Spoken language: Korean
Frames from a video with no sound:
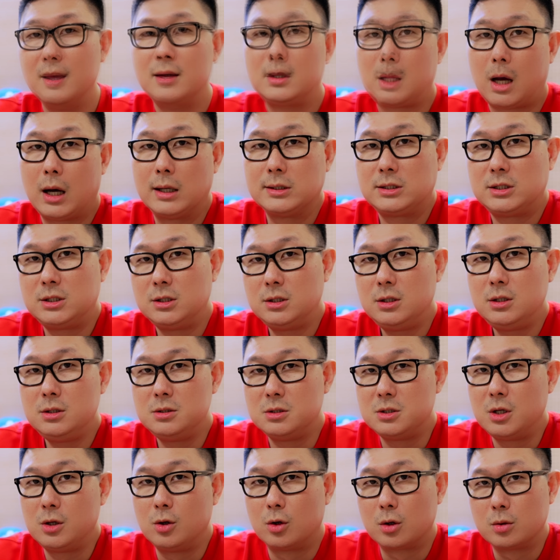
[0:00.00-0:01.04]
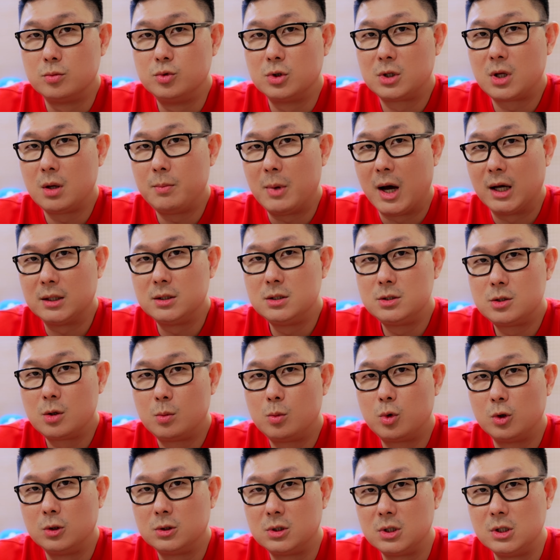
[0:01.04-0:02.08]
다시 이제 여러분께 많은
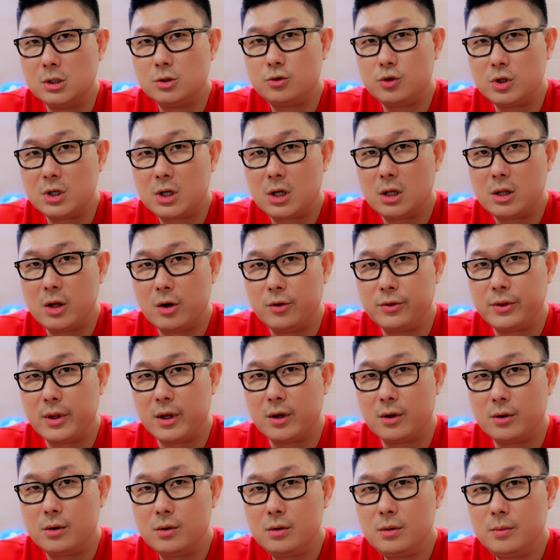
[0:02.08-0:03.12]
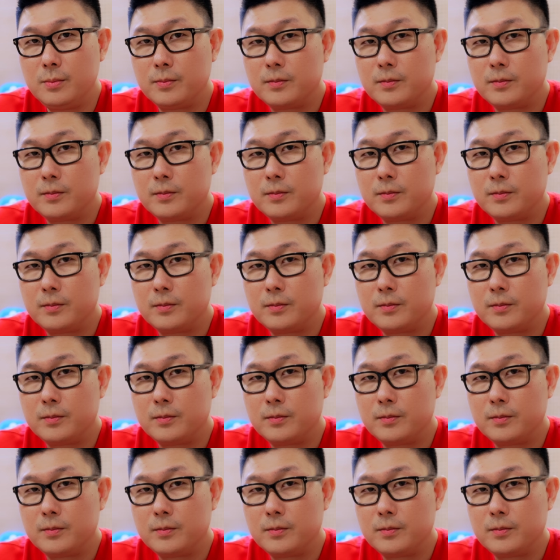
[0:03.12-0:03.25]
정보를 드릴 수 있게 되었네요.